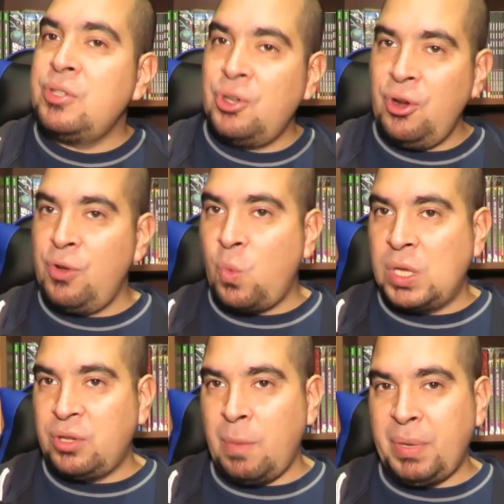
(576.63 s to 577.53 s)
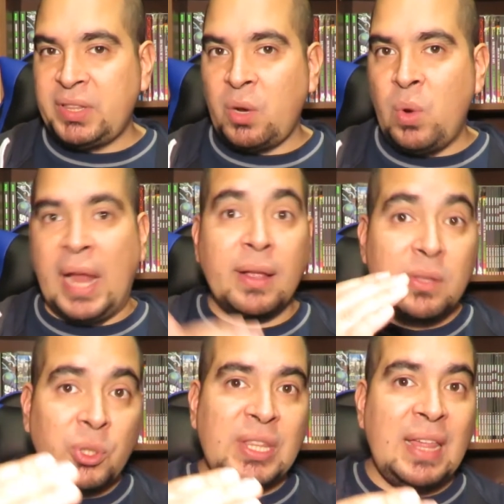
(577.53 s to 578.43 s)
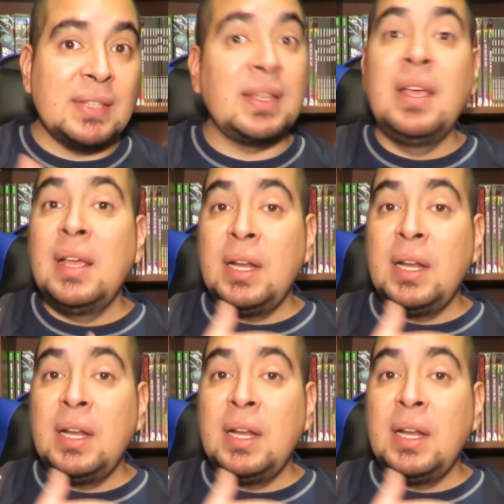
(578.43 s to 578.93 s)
yo lo encuentro espectacular. ¿Y ustedes?